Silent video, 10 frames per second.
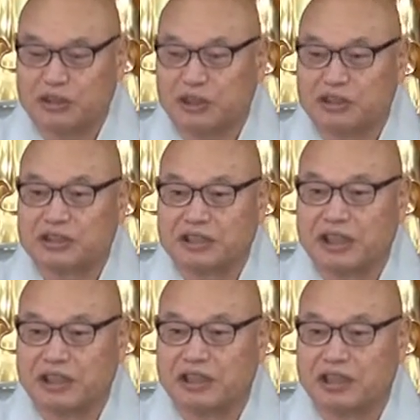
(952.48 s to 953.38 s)
물들었을
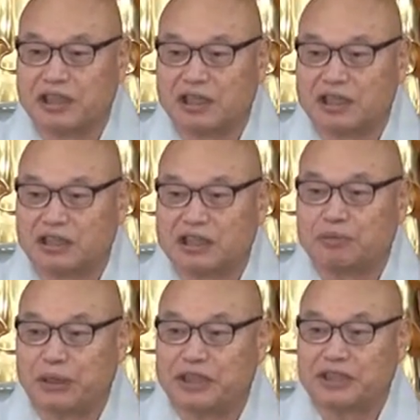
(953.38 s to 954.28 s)
때는
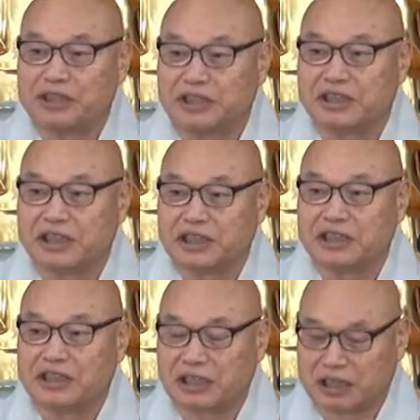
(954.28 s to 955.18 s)
7, 8년
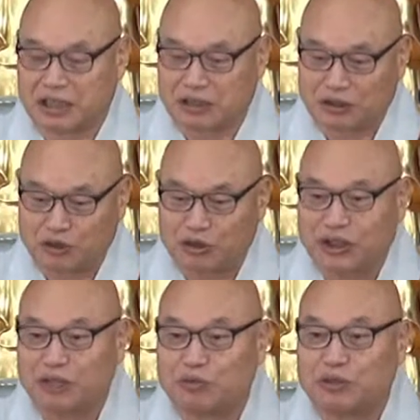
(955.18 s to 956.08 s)
형제끼리 큰
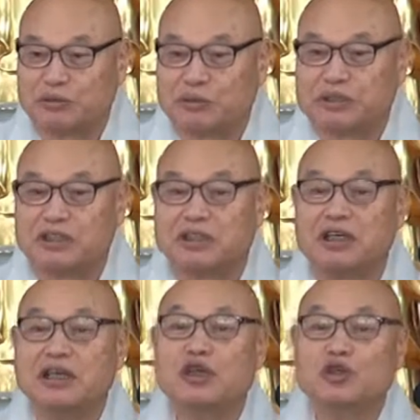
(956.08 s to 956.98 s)
추태를
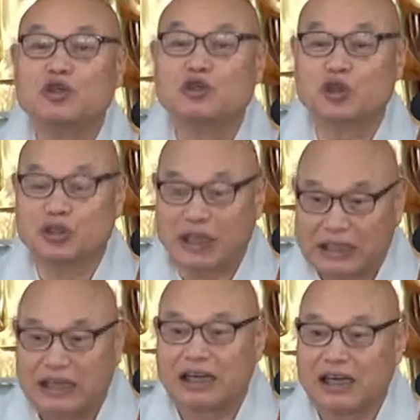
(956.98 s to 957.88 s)
부리면서 소송을
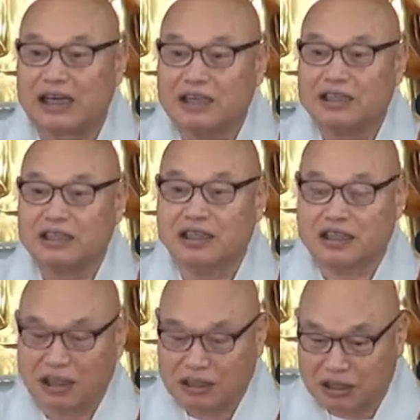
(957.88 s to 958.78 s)
하다가 어느
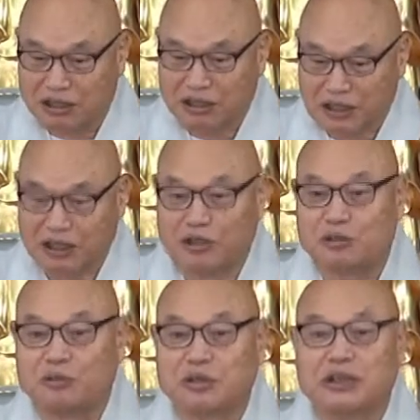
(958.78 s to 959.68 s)
날 더
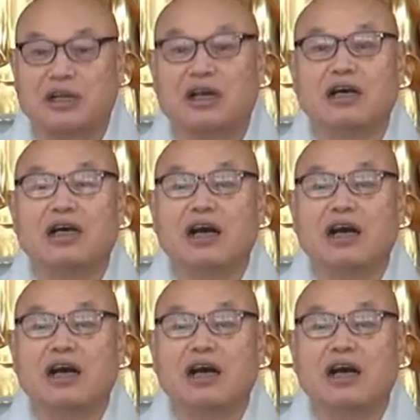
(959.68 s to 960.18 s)
깨닫고 보니까